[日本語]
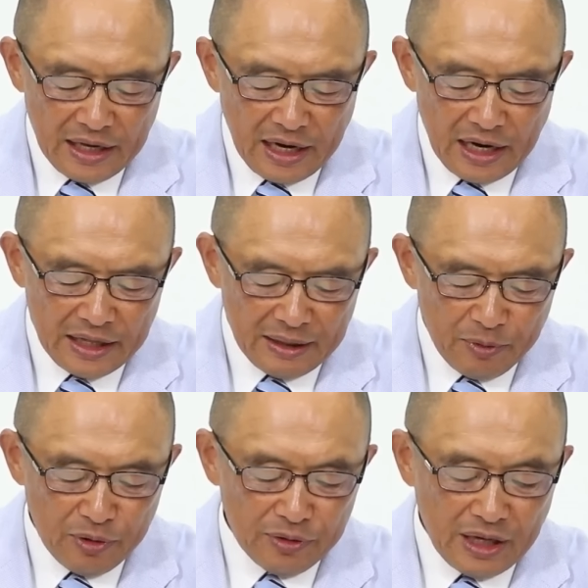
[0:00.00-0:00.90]
汚れた
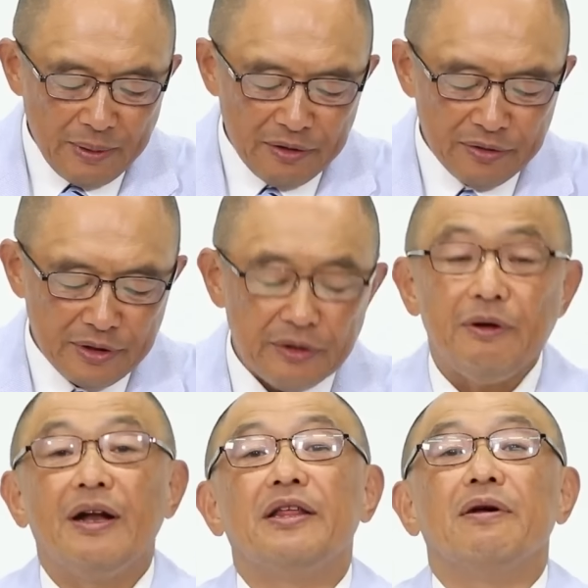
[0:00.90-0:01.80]
ものを食べるっていうふうに
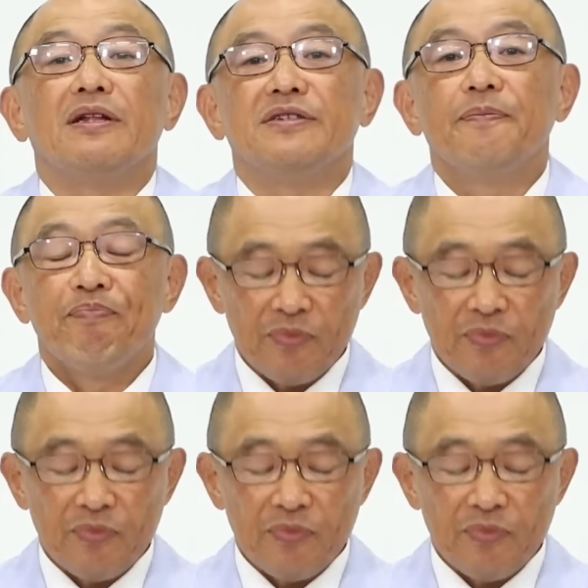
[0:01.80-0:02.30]
言われてるわけです